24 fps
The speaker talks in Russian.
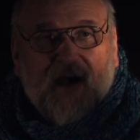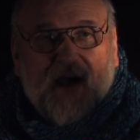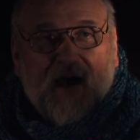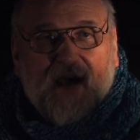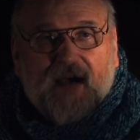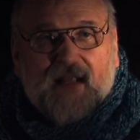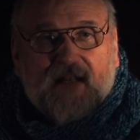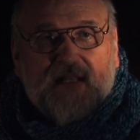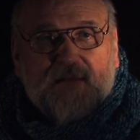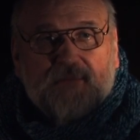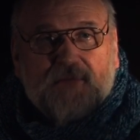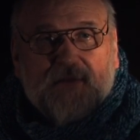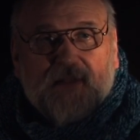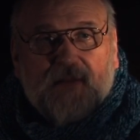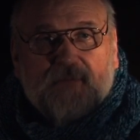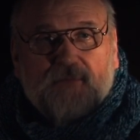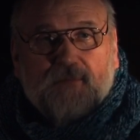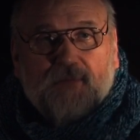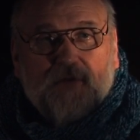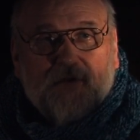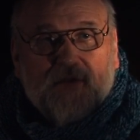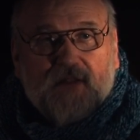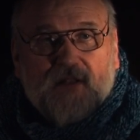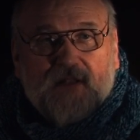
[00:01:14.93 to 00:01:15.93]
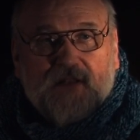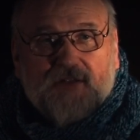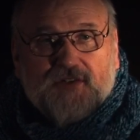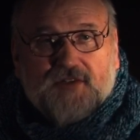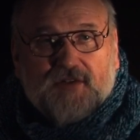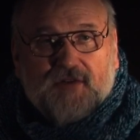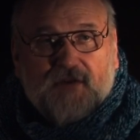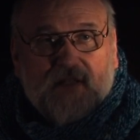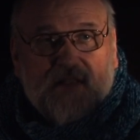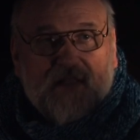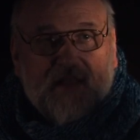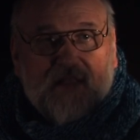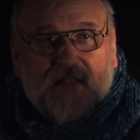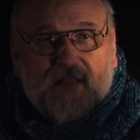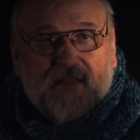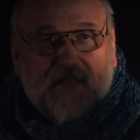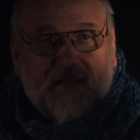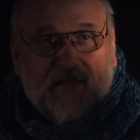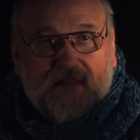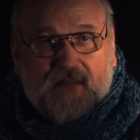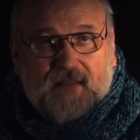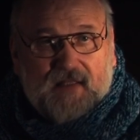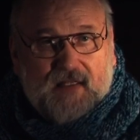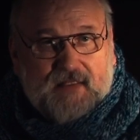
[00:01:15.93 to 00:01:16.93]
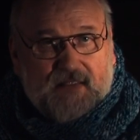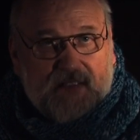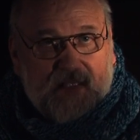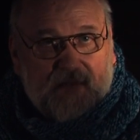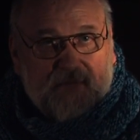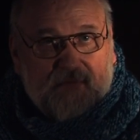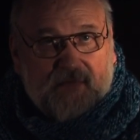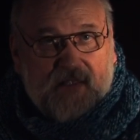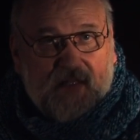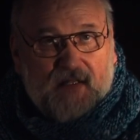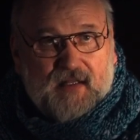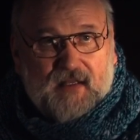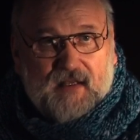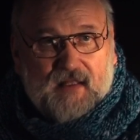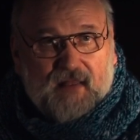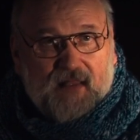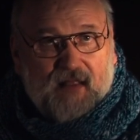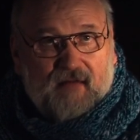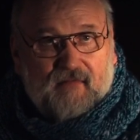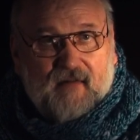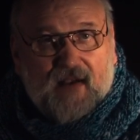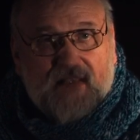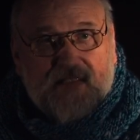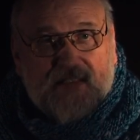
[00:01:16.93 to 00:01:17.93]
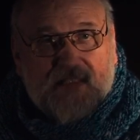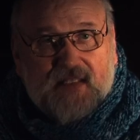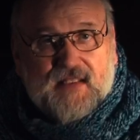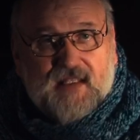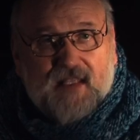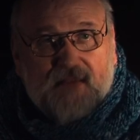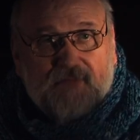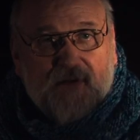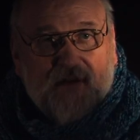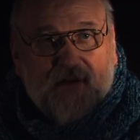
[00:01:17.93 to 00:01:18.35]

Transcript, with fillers: а рыбки поняли, что они на самом деле головастики и